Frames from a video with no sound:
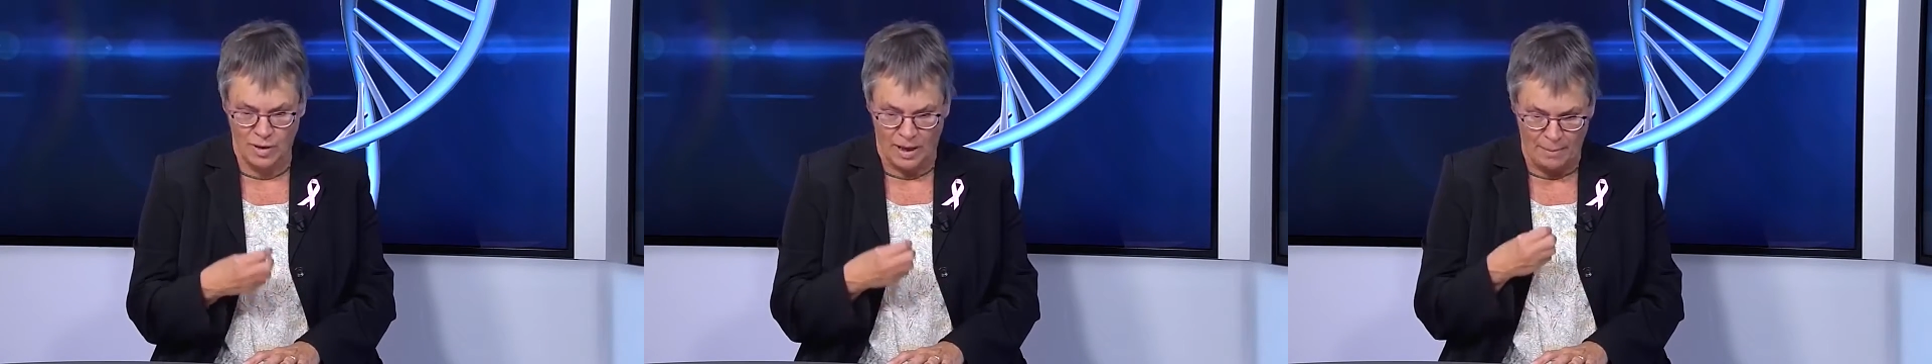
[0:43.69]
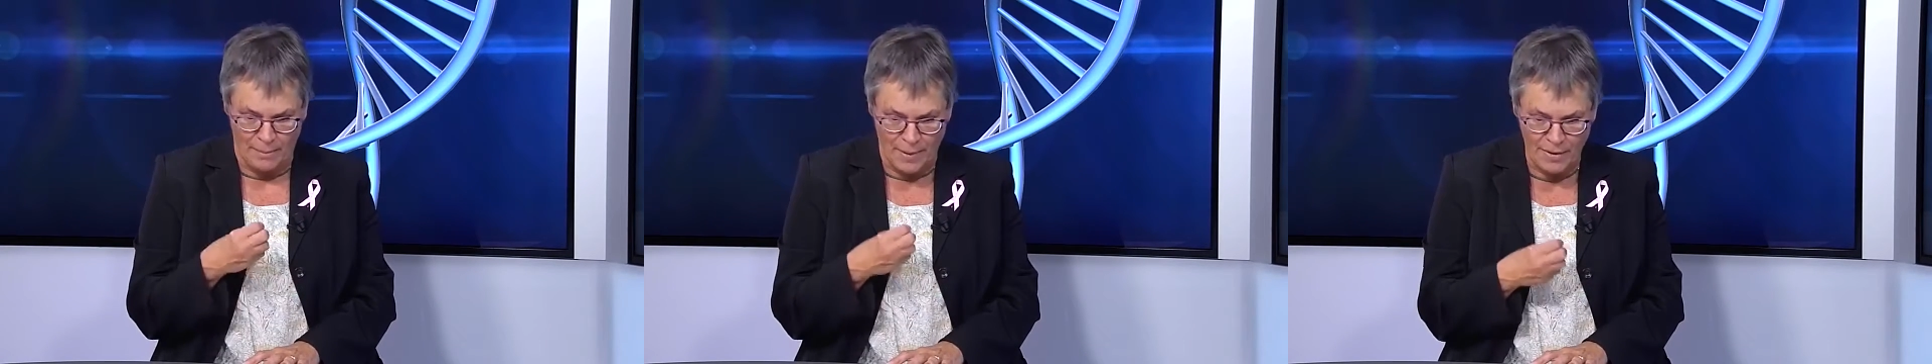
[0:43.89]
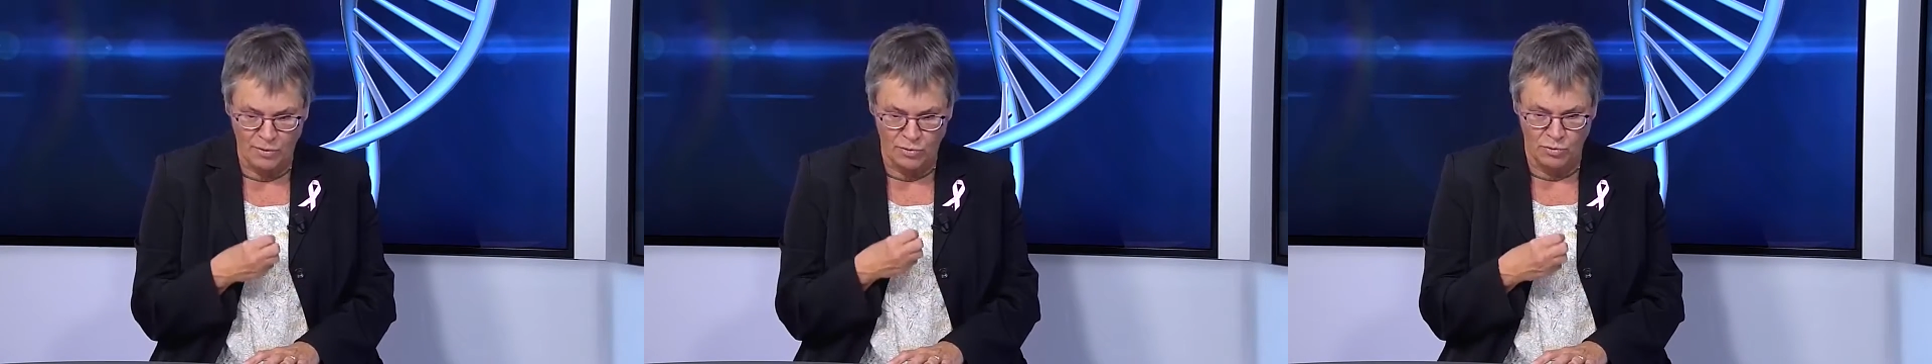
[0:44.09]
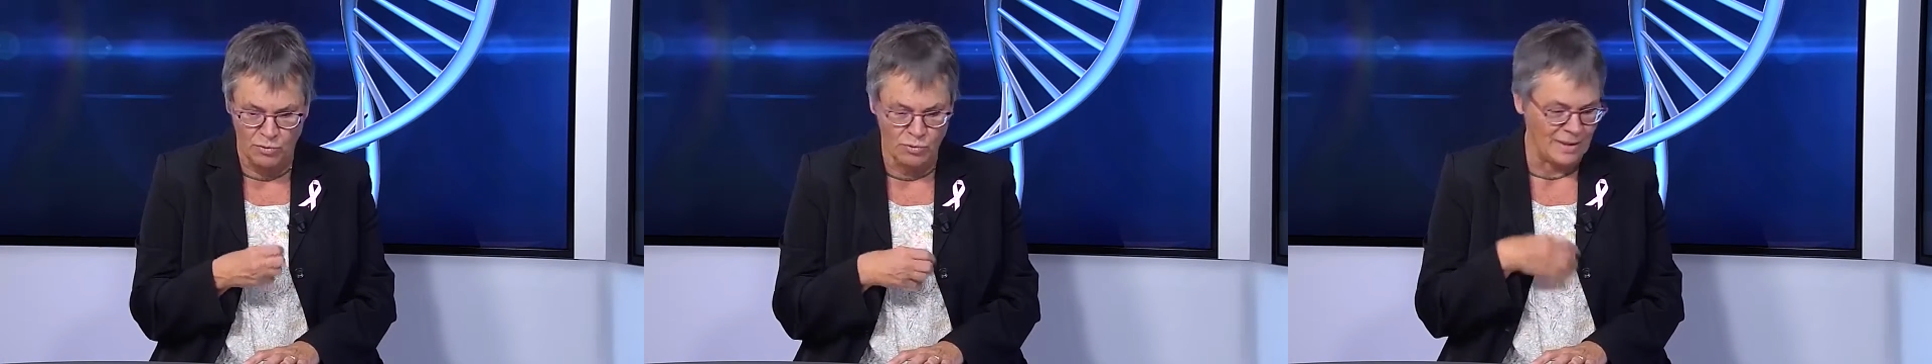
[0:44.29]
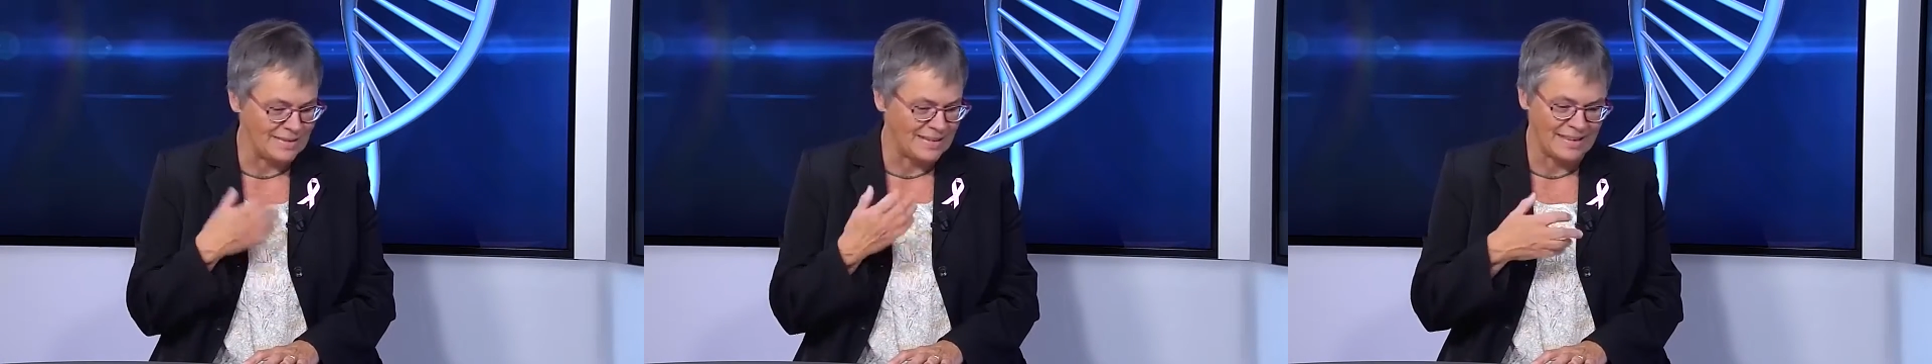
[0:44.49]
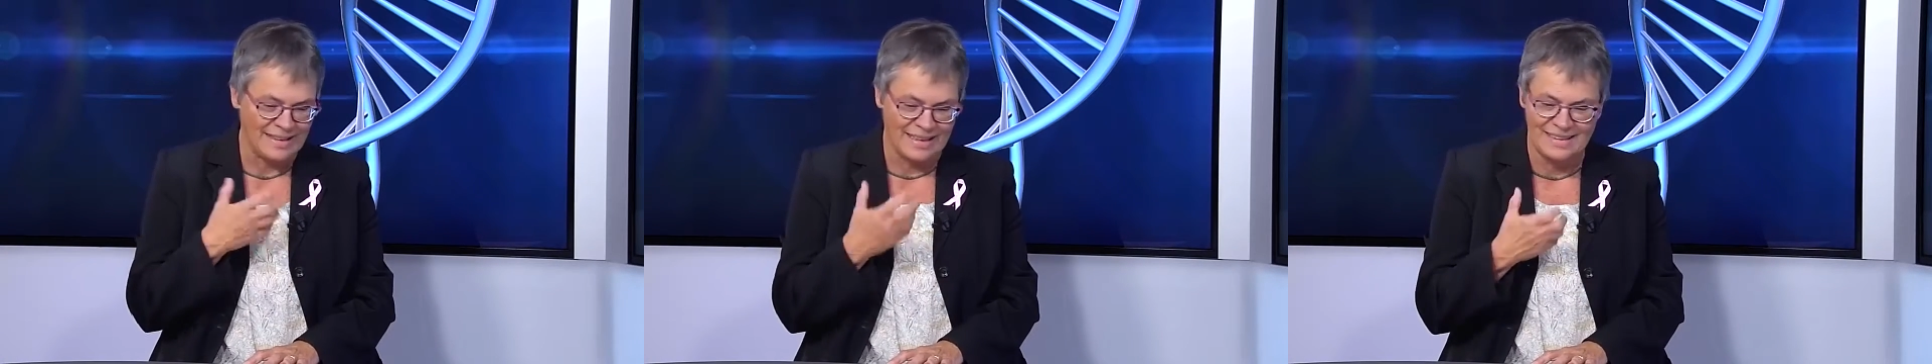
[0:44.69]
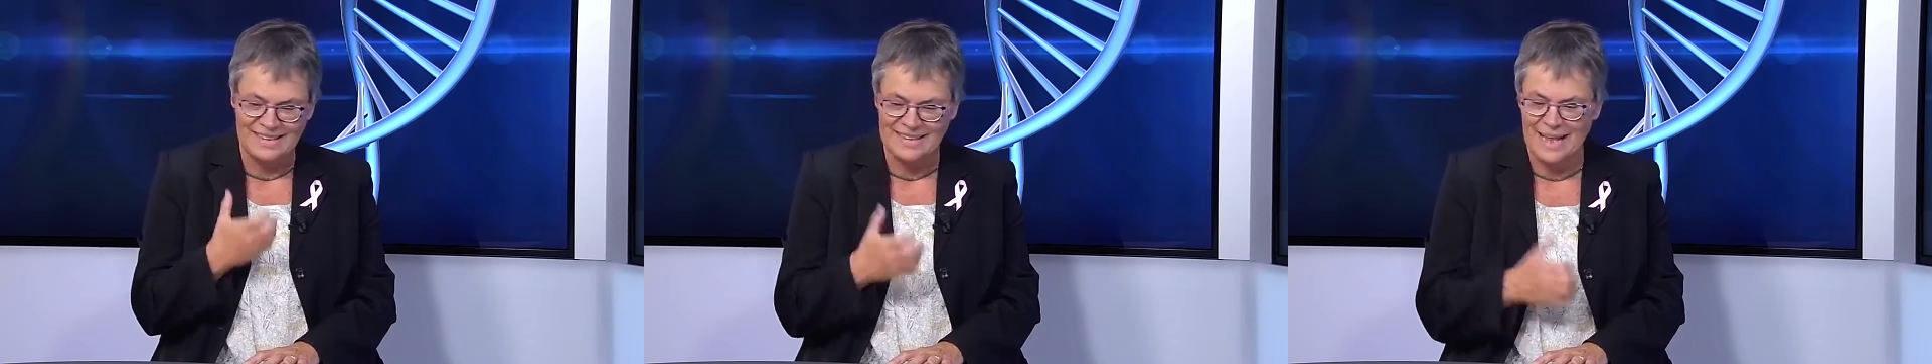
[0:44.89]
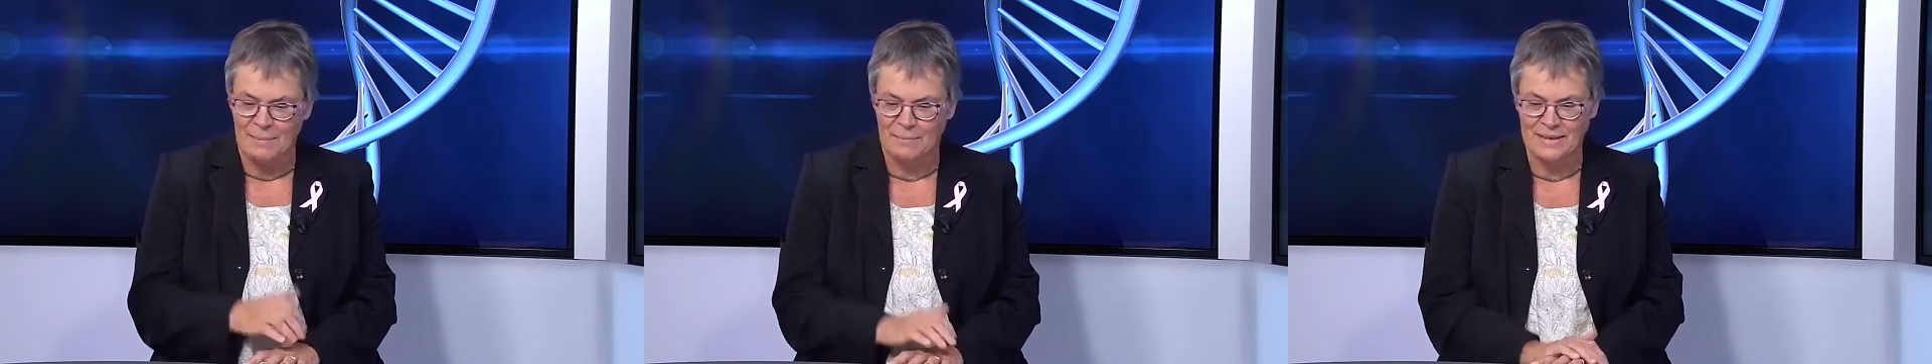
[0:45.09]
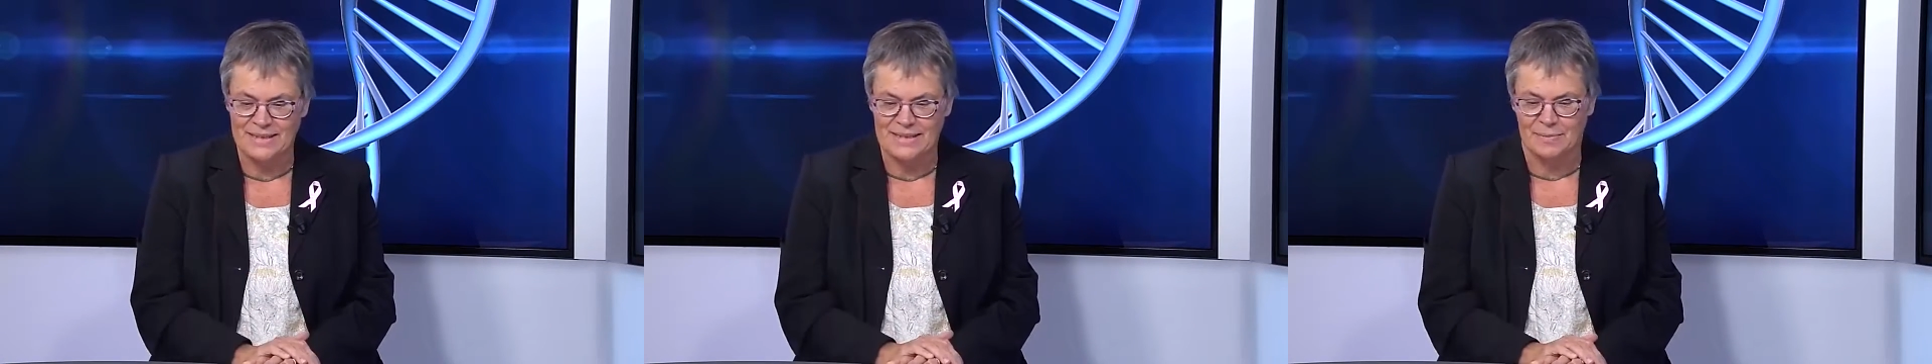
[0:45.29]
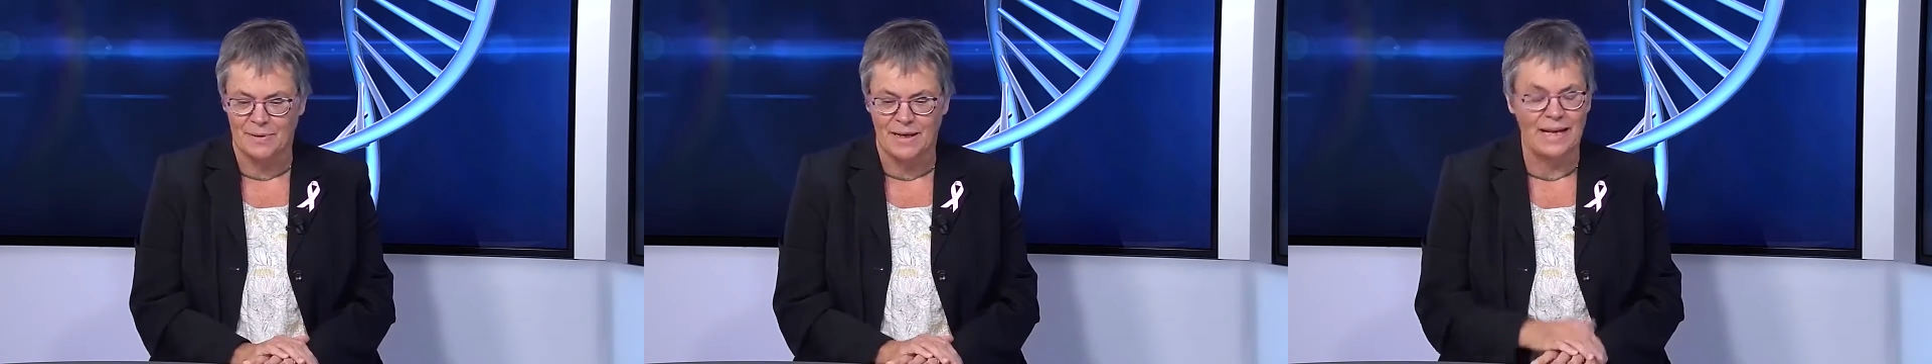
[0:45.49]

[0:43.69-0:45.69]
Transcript: a maintenu un certain dynamisme.